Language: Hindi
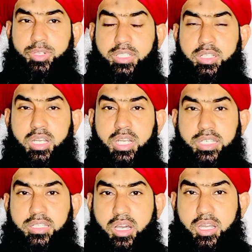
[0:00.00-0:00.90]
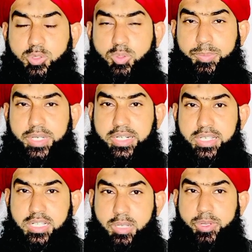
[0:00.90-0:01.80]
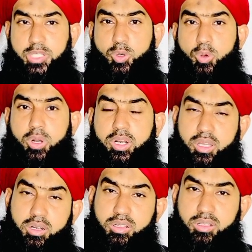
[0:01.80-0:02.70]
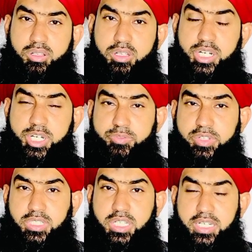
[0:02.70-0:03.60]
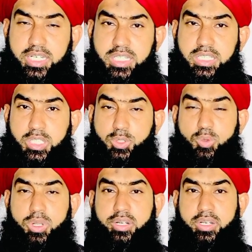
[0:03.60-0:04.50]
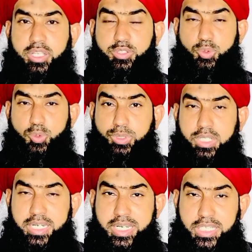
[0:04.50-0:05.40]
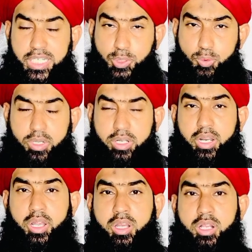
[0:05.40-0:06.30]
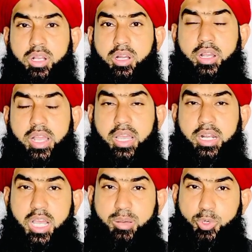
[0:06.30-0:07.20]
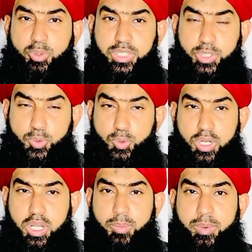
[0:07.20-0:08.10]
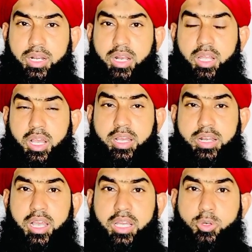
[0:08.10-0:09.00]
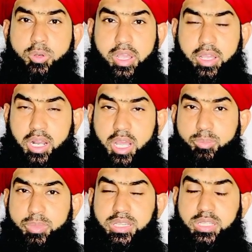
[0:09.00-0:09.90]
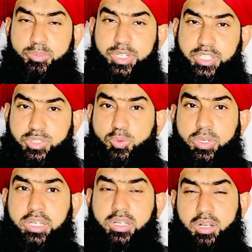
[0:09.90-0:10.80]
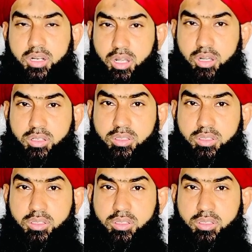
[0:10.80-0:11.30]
मिलती यार तो अपने रिस्क पर तो गौर कर रिश्वत का लेन देन तू कर रहा है सूद का लेन देन तू कर रहा है हराम रोजी तू कमा रहा है हलाल और हराम में तमीज तू नहीं कर रहा